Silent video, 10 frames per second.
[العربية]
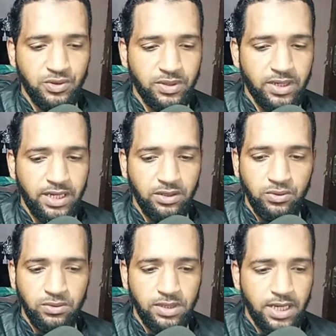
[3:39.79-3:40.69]

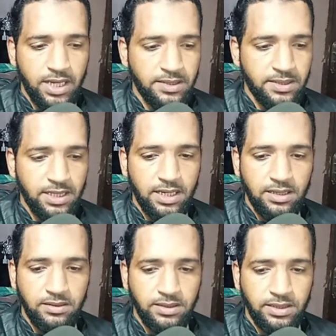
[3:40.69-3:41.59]
تلاحظون الأسئلة
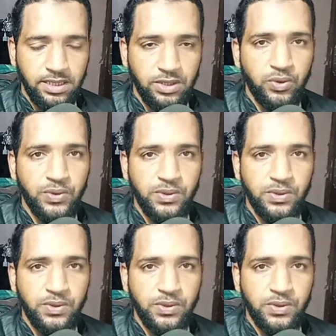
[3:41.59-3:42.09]
يعني كل